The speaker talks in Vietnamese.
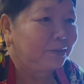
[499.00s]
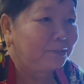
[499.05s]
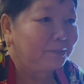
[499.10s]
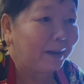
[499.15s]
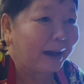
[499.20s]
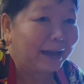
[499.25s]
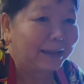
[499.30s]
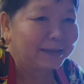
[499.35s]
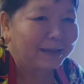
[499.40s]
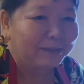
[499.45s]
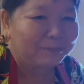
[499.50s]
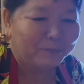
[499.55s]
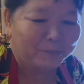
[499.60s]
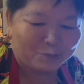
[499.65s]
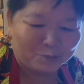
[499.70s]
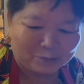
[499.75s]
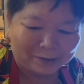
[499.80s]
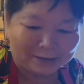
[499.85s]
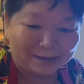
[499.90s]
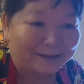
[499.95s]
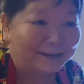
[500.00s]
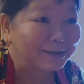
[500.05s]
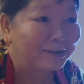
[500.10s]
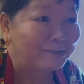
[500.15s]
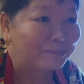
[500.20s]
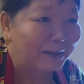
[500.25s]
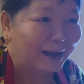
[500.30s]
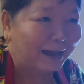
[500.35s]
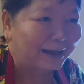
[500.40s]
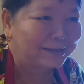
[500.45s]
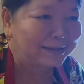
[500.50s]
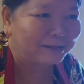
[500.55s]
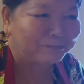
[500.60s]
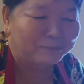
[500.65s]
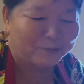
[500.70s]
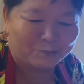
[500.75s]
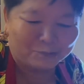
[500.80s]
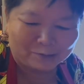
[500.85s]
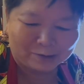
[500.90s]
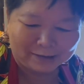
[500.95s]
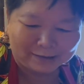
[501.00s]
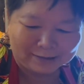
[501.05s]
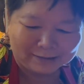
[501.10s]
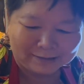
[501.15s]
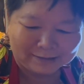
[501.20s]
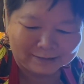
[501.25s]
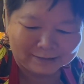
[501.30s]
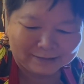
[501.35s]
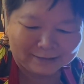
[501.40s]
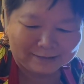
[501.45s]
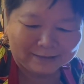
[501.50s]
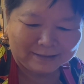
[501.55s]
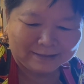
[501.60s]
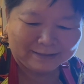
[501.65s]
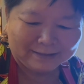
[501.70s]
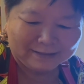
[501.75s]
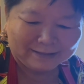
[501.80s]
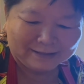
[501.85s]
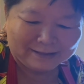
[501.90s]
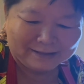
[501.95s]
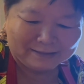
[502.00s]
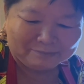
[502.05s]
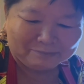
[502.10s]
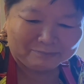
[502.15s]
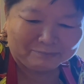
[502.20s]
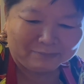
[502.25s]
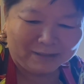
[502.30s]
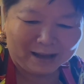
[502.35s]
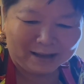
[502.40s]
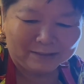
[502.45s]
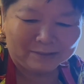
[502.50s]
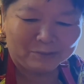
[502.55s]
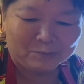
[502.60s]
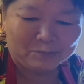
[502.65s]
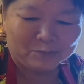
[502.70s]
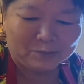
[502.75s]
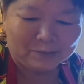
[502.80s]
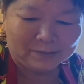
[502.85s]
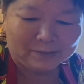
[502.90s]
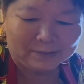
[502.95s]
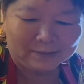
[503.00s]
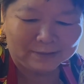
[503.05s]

bả da mù kìa con bả da mù kìa dạ má con cua